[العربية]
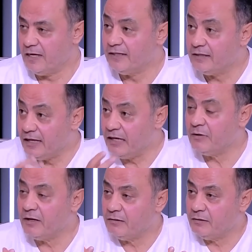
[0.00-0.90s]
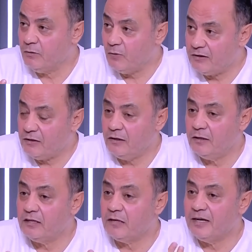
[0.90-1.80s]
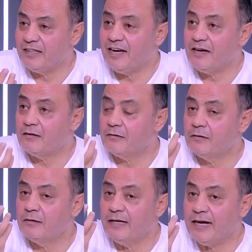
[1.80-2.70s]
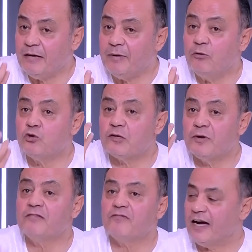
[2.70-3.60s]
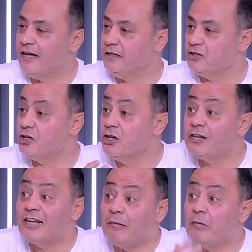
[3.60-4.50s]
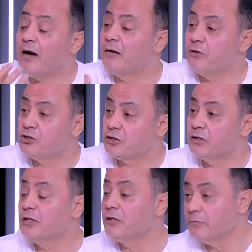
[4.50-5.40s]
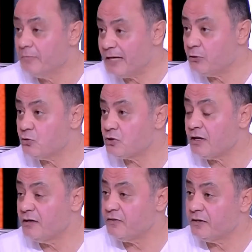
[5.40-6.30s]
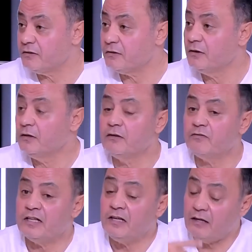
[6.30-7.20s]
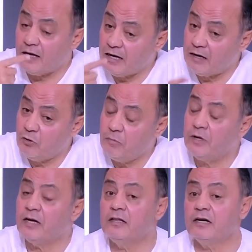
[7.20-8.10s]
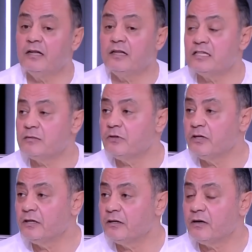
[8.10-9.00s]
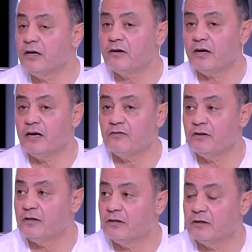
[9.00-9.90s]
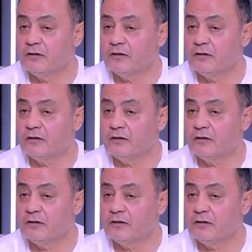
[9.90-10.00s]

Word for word: حالة اللعيبة دلوقتي انت محتاج لعيب عنده ثبات انفعالي عشان يقدر يتعامل مع الماتش بعد الخساره اللي فاتت فدي حاجه مهمه جدا جدا لازم الراجل يراعيها في